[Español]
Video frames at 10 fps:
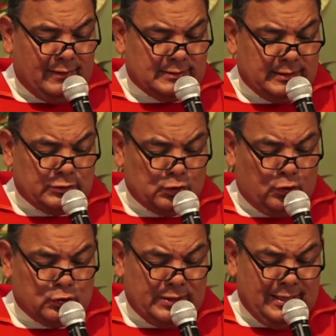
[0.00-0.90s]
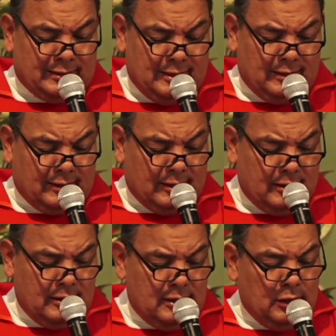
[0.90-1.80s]
tesoros en la tierra,
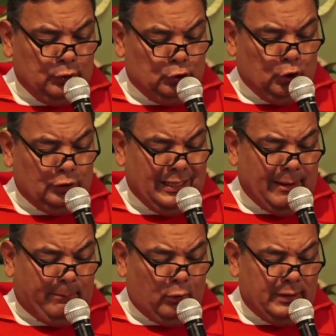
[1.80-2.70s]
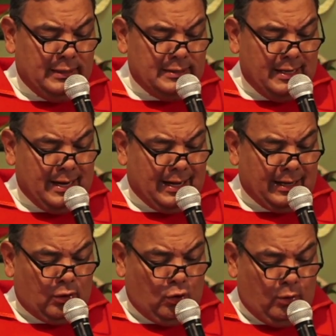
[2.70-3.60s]
donde la polilla y la
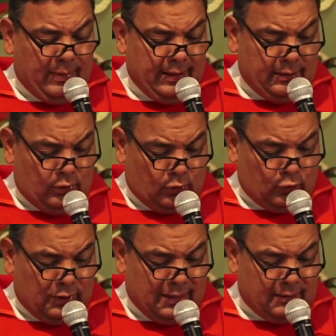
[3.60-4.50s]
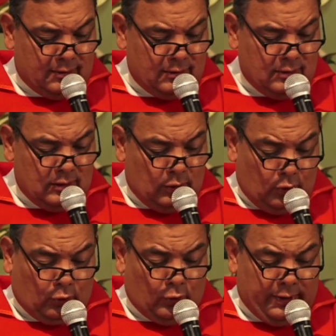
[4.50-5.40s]
carcoma lo rodean, lo
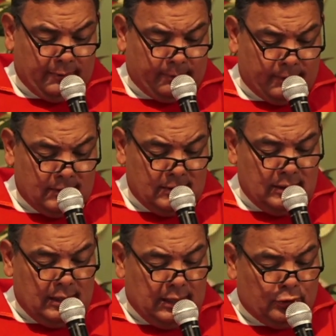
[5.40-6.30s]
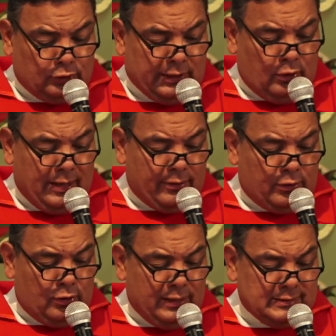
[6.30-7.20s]
roen, y donde los
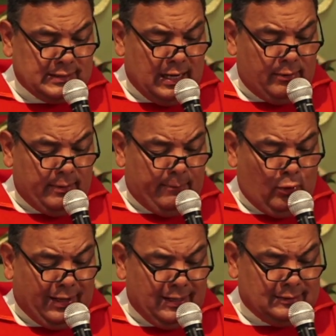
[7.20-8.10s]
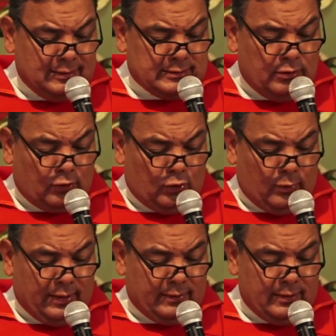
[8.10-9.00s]
ladrones abren boquetes y lo roban.